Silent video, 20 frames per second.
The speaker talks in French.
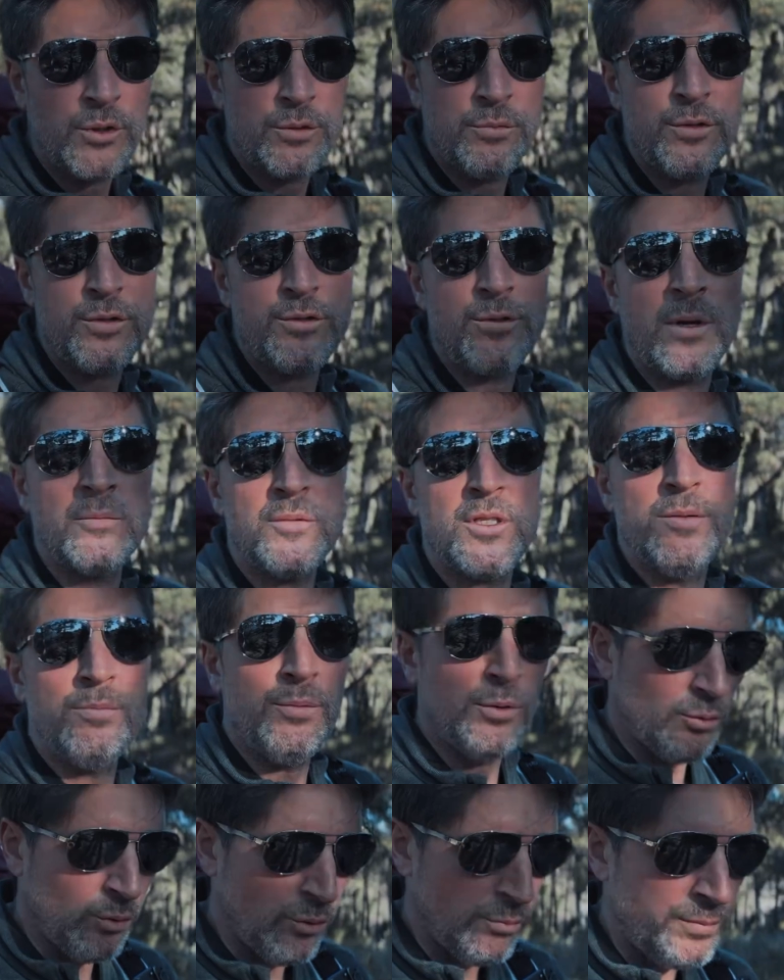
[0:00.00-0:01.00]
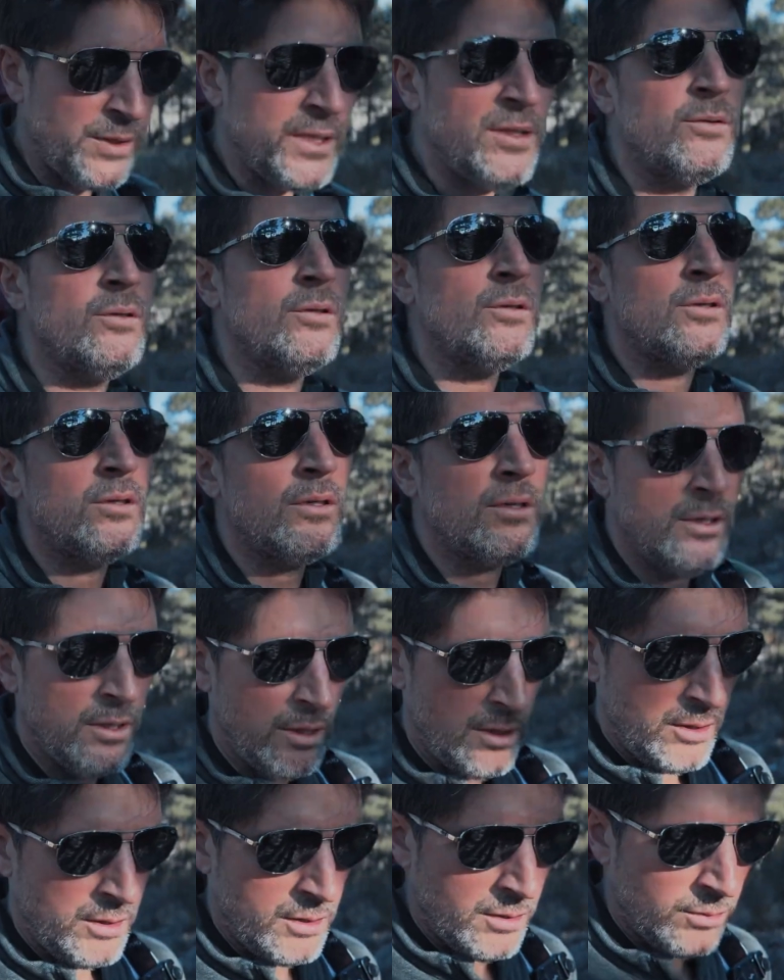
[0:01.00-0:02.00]
Je me suis un petit peu trompé de,
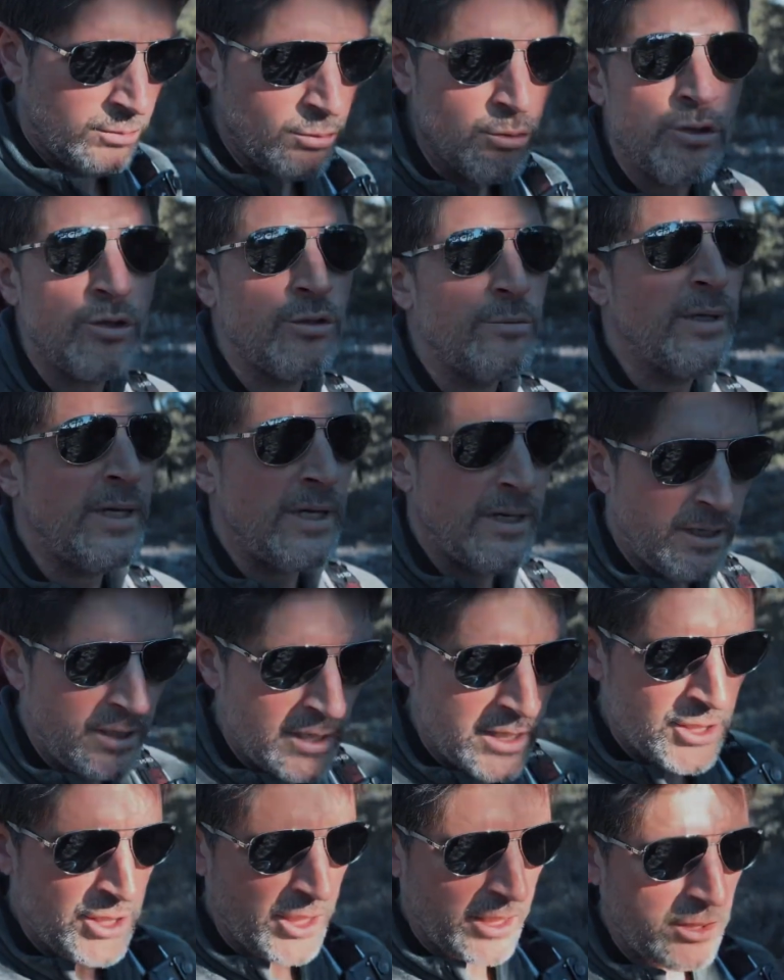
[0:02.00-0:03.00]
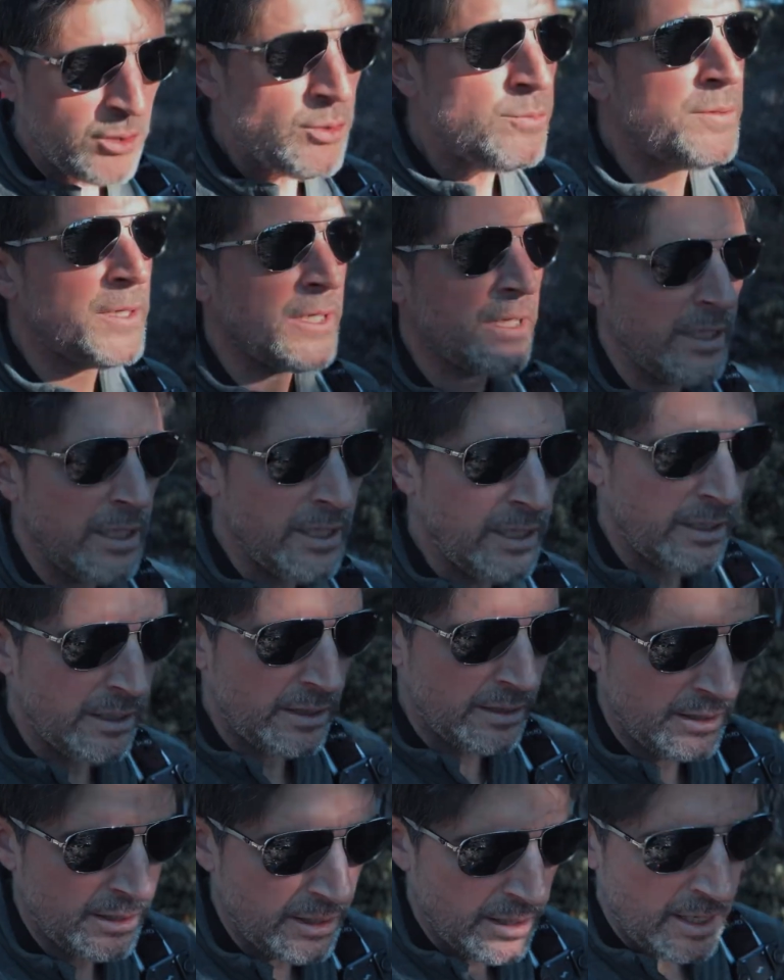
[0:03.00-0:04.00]
chemin. Là, j'ai récupéré
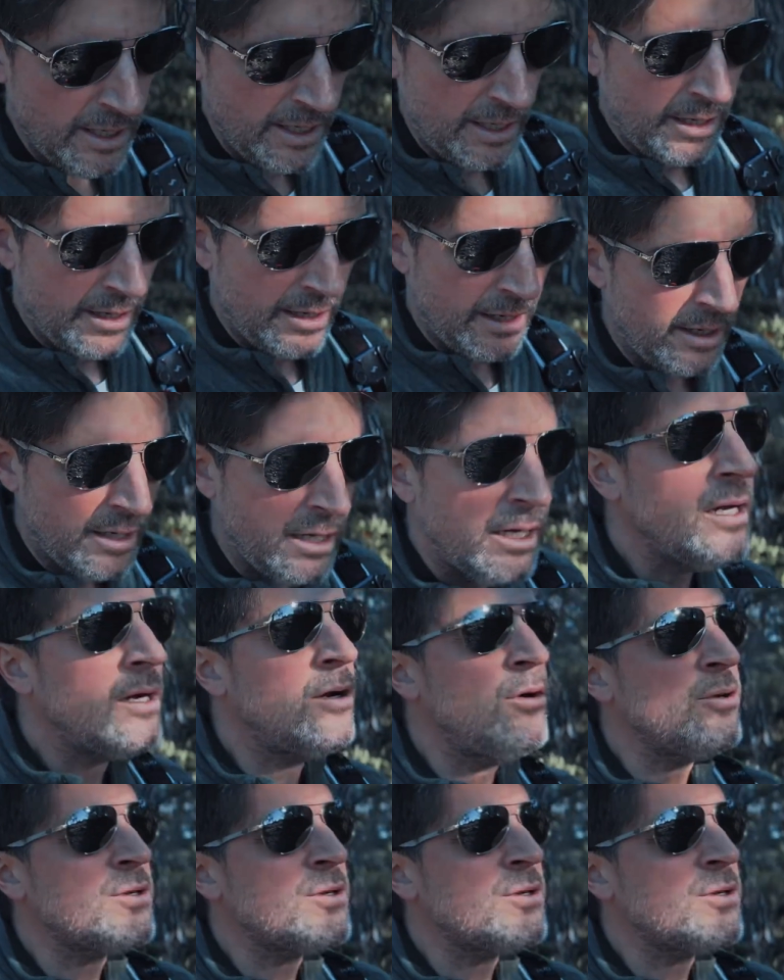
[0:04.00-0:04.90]
le